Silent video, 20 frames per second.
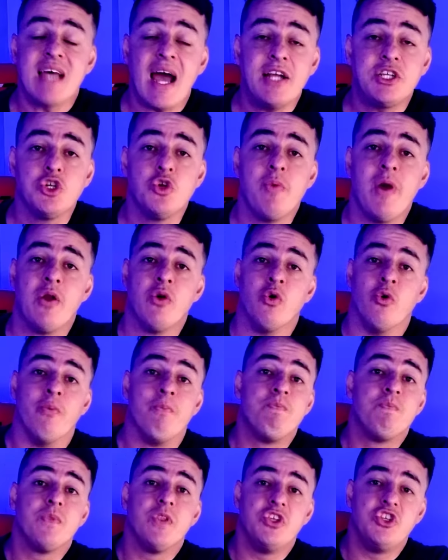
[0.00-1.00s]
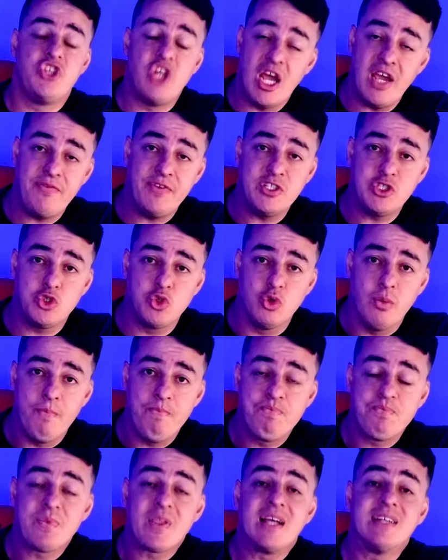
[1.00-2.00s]
Site número 1, um,
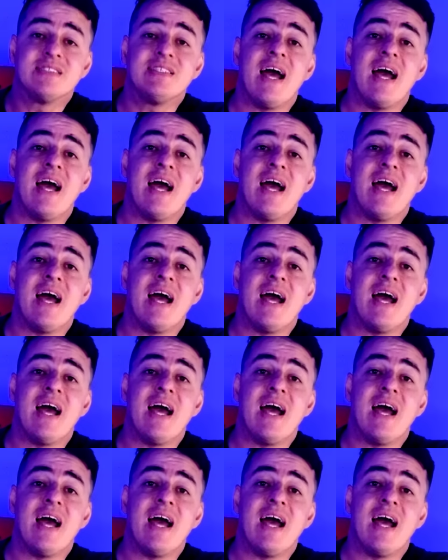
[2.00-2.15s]
JVZoo.